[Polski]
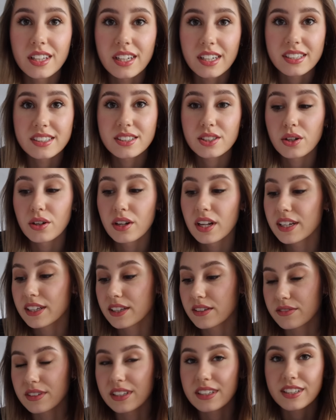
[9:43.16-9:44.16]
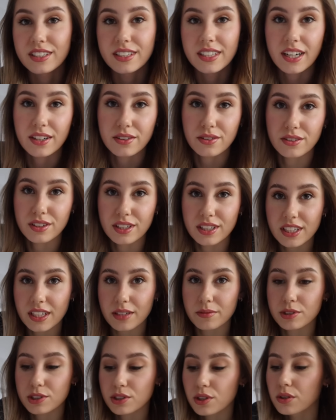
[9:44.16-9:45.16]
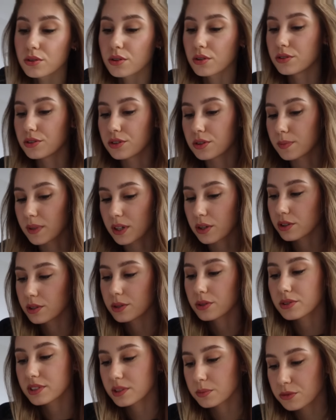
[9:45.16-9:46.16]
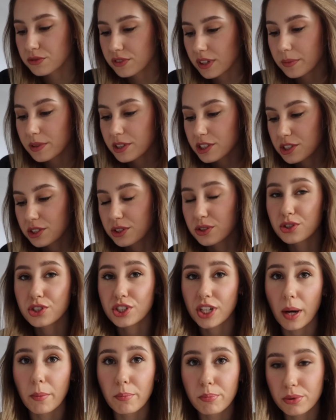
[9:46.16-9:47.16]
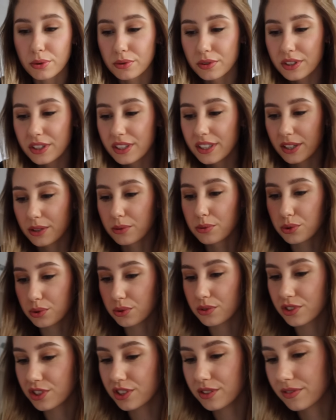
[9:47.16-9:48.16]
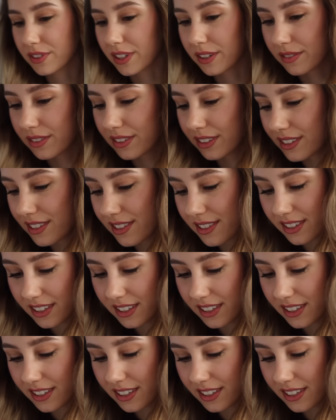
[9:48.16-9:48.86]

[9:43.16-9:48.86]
Teraz kolejny wielki karton. Ja nie wiem skąd oni to pakują, to mówiłam też taki szampon i jakąś odżywkę, więc...